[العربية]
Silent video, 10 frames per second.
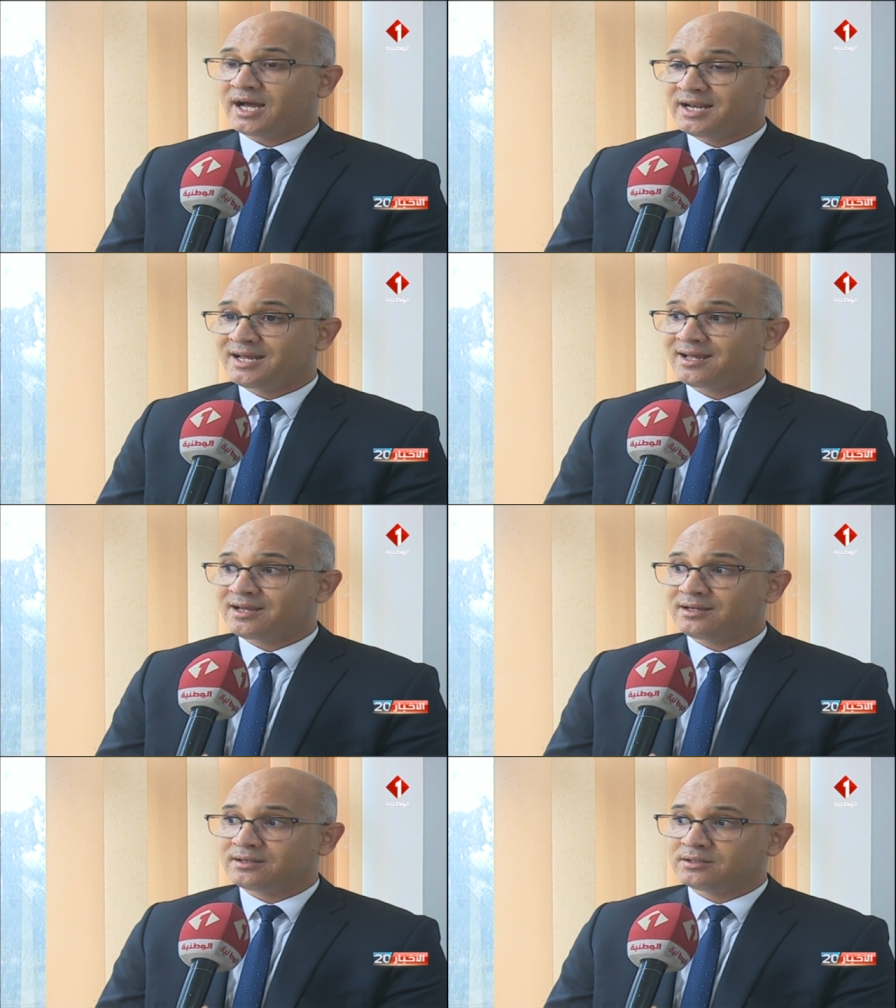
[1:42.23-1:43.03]
على
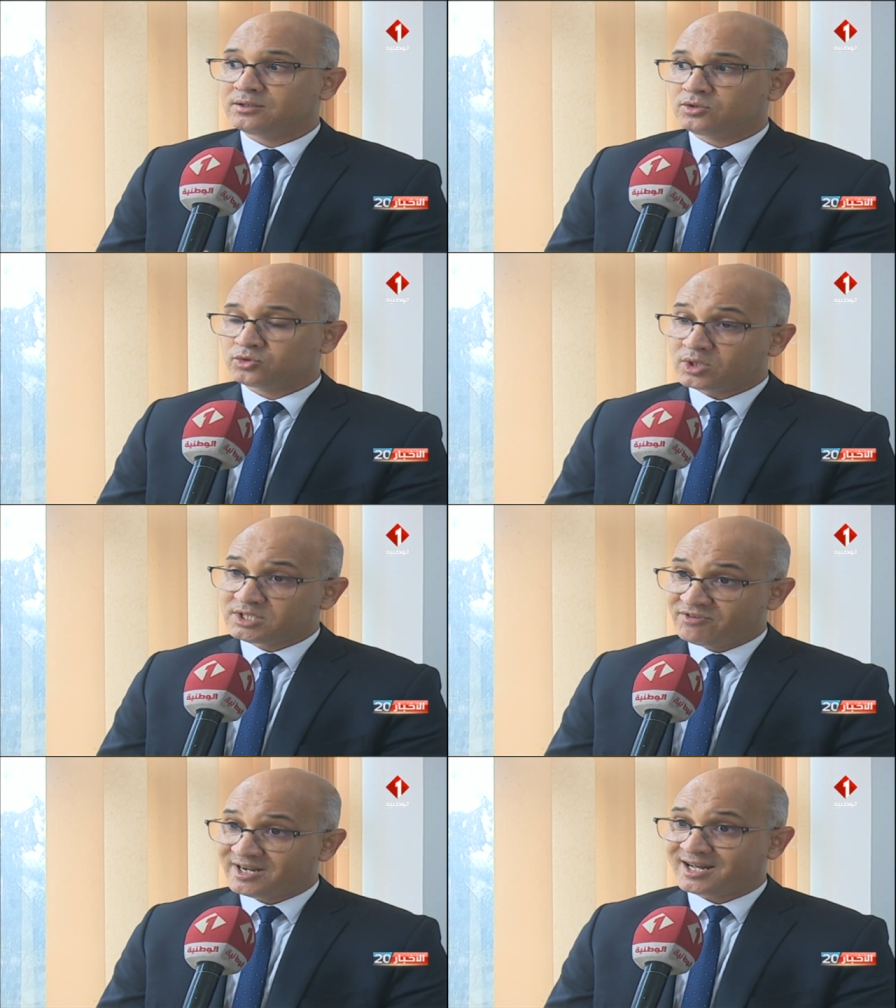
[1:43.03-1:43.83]
آه،
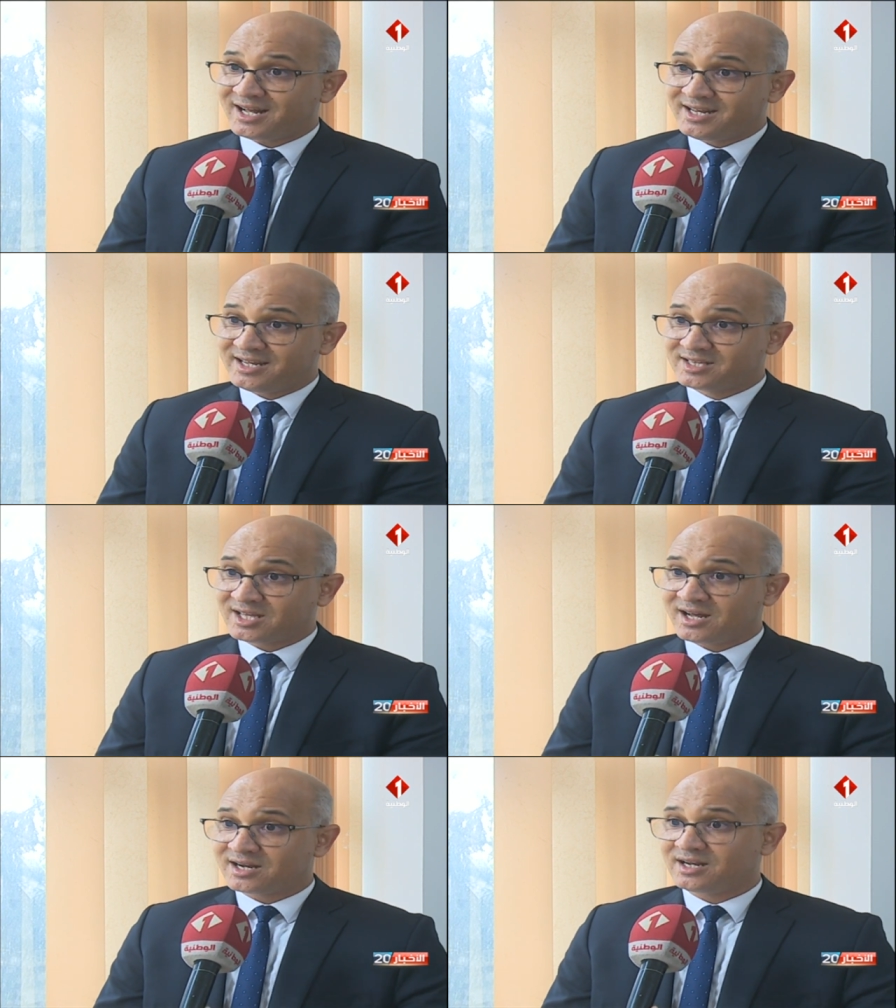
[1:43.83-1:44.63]
تعطي فكرة على
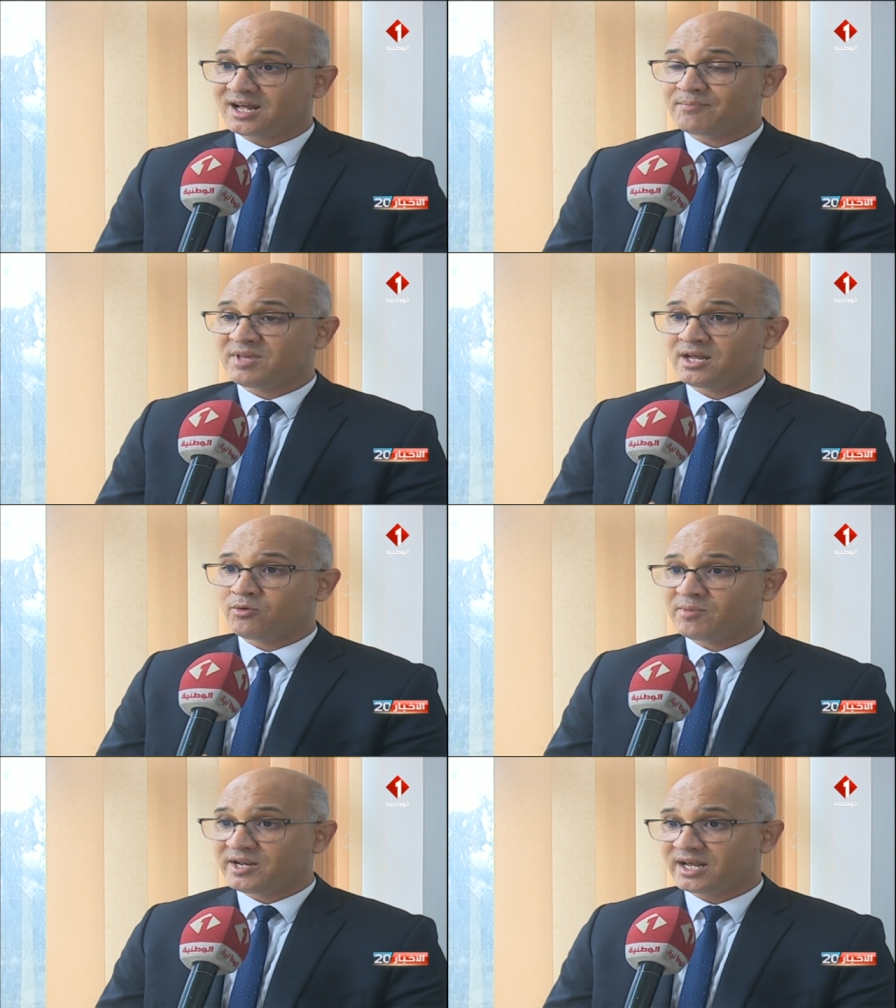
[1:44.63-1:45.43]
إطار
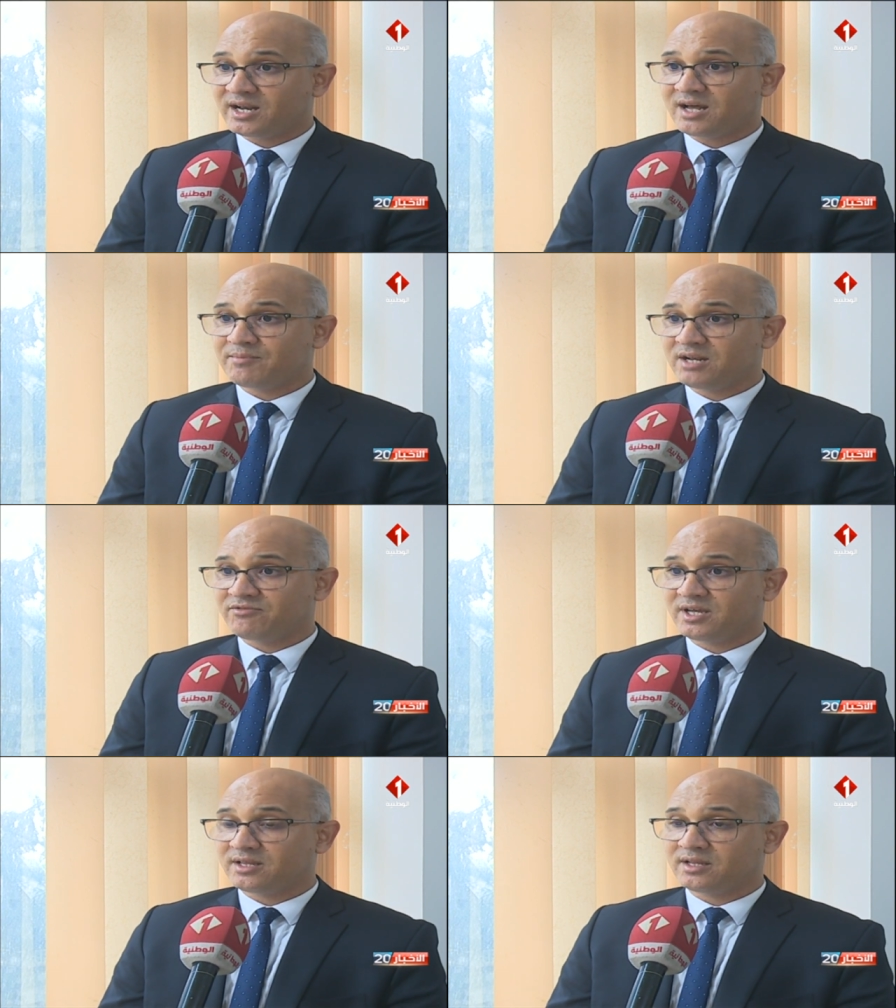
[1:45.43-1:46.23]
الأعمال ومناخ الأعمال
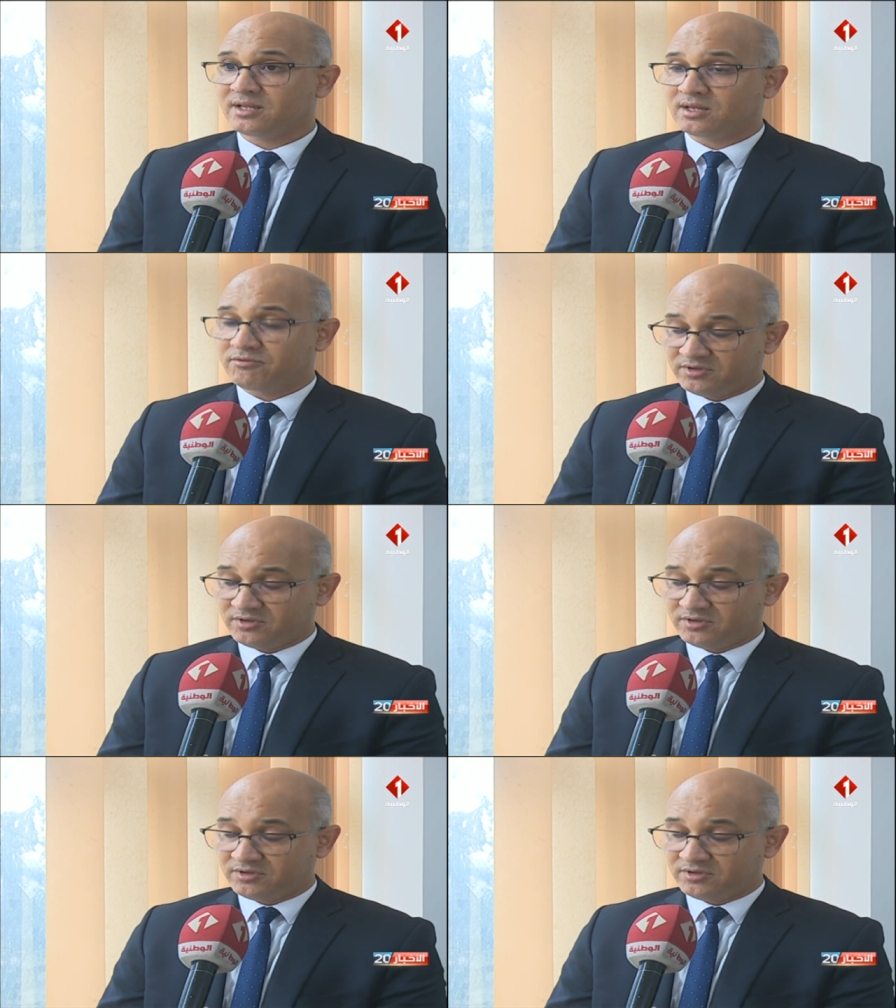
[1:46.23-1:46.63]
في هذه